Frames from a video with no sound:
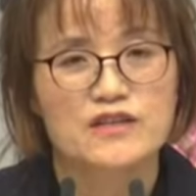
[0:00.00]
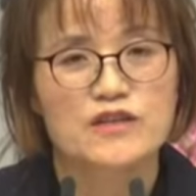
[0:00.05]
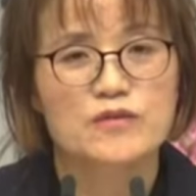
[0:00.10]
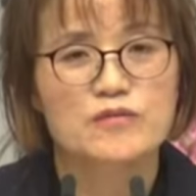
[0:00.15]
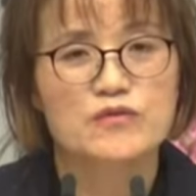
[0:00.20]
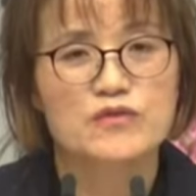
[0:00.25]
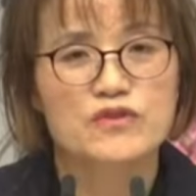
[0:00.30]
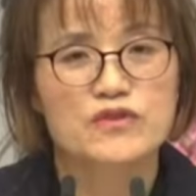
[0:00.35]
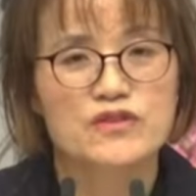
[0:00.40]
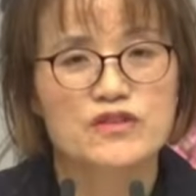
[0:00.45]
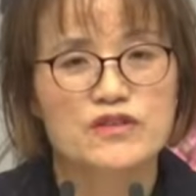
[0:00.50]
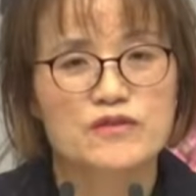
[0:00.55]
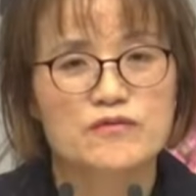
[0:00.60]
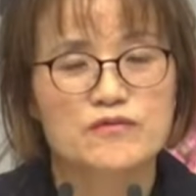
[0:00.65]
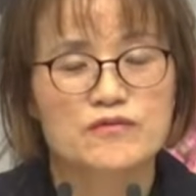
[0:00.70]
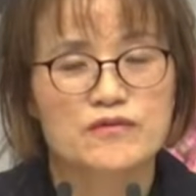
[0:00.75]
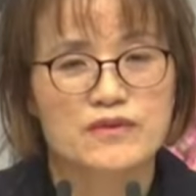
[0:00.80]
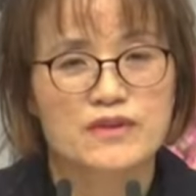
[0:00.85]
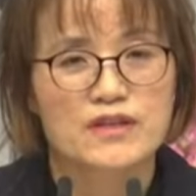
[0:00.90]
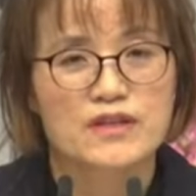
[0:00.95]

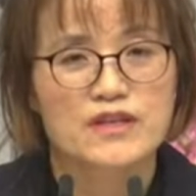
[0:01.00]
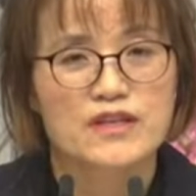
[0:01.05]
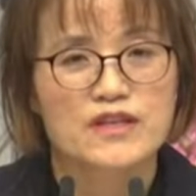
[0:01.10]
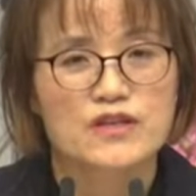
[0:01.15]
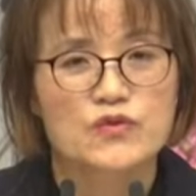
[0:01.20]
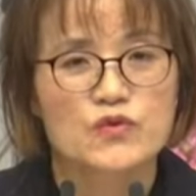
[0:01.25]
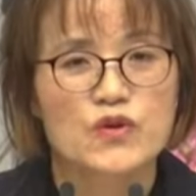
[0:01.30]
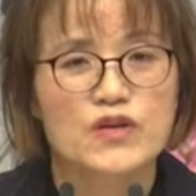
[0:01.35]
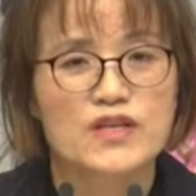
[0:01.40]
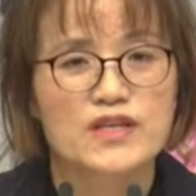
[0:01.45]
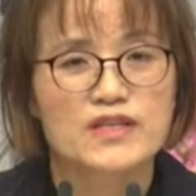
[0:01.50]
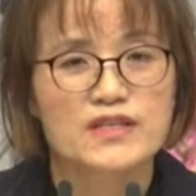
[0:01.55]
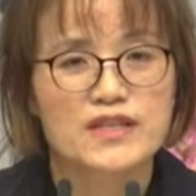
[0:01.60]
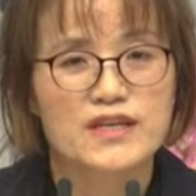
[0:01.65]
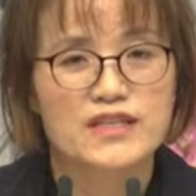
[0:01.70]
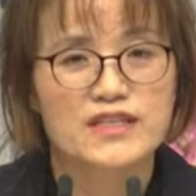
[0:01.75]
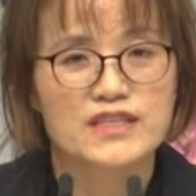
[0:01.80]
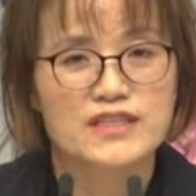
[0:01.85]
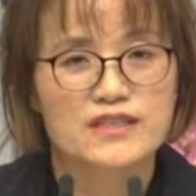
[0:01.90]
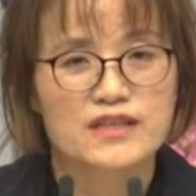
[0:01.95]
그분들은
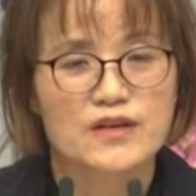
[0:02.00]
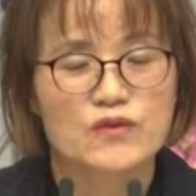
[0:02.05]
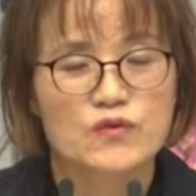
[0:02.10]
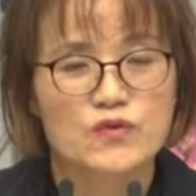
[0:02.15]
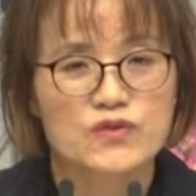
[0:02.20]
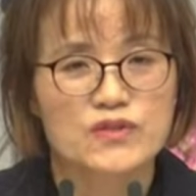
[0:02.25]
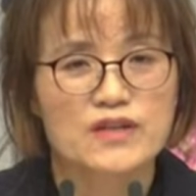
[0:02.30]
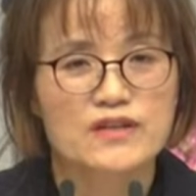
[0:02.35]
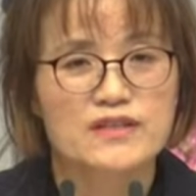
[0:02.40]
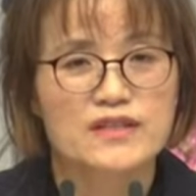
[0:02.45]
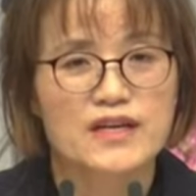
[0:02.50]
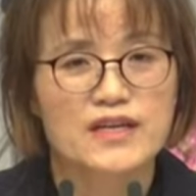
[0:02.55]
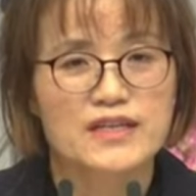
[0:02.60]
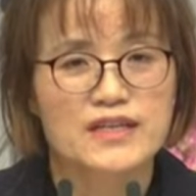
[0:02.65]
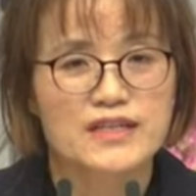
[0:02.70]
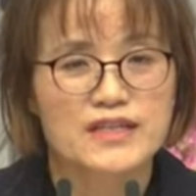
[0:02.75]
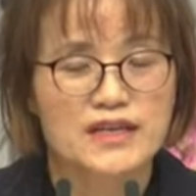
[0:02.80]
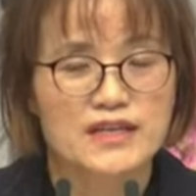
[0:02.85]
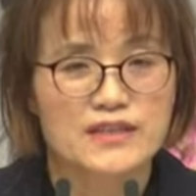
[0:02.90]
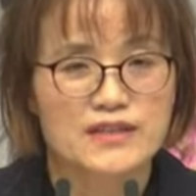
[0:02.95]
교회는 다니지 않고
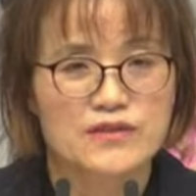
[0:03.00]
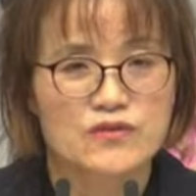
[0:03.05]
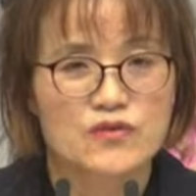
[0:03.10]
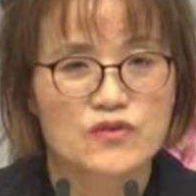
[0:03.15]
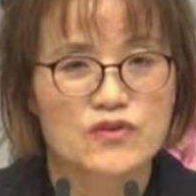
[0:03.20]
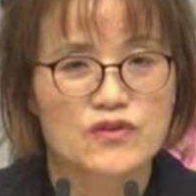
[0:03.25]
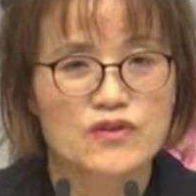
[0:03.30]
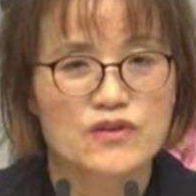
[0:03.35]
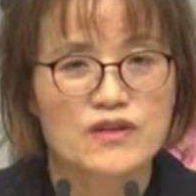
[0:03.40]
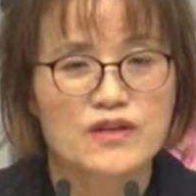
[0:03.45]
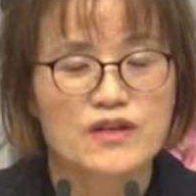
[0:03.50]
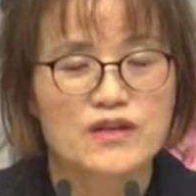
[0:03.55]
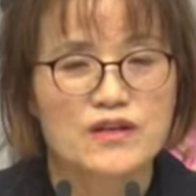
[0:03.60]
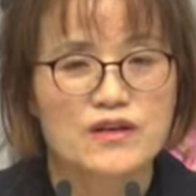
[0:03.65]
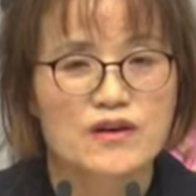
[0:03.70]
성당에 다니고